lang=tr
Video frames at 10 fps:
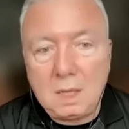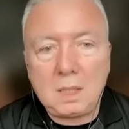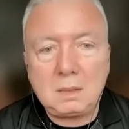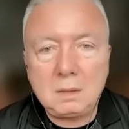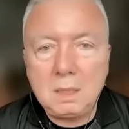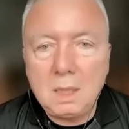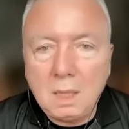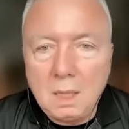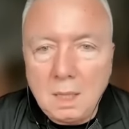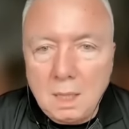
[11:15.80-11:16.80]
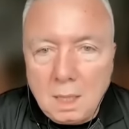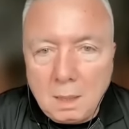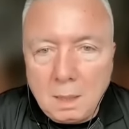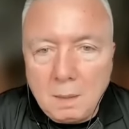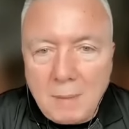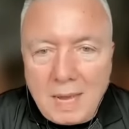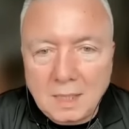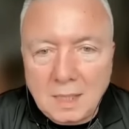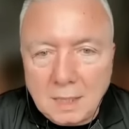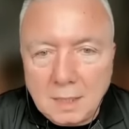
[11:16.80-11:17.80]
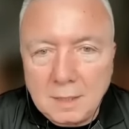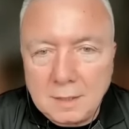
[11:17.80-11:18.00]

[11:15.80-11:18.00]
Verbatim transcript: Dikkat. Bu ne oğlum? Belki.